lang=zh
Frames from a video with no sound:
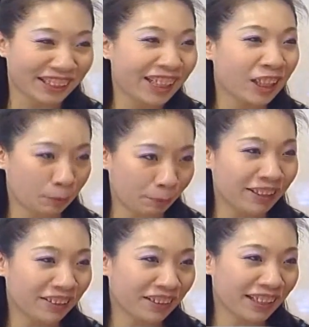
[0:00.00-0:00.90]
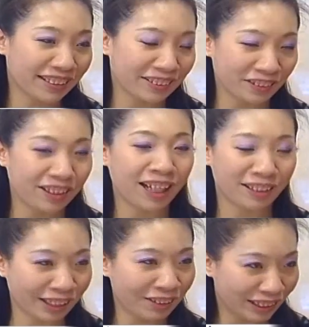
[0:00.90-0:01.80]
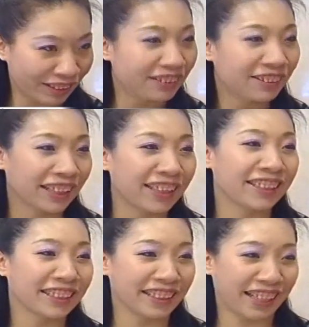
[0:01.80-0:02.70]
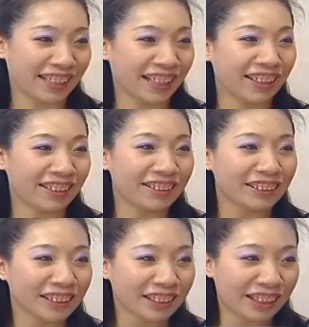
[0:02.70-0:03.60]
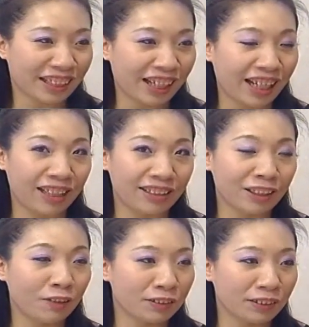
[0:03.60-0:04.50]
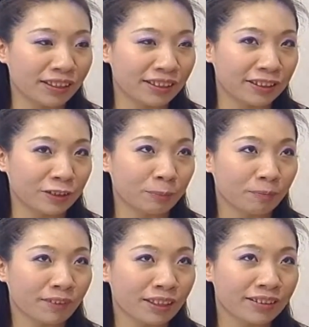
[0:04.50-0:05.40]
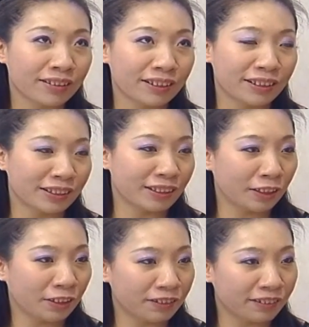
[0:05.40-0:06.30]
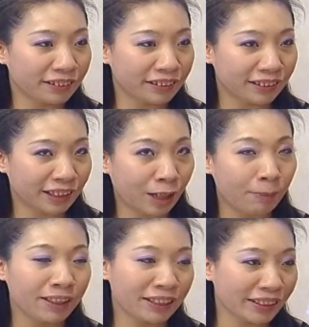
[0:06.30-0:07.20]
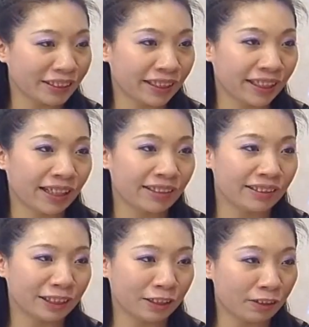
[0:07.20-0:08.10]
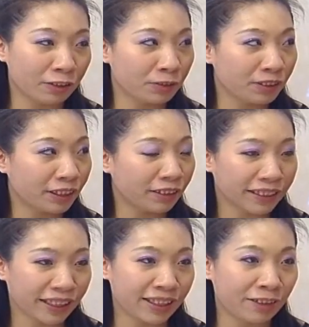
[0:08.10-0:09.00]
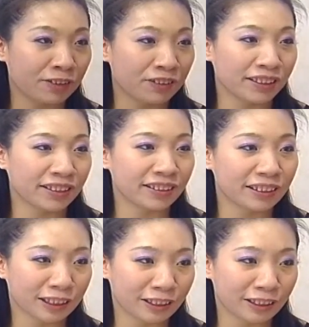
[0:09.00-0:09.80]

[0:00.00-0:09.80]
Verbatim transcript: 所以一般都会说好，那就给你进来这样。对啊，那我觉得从还没进这一行找工作到现在，我觉得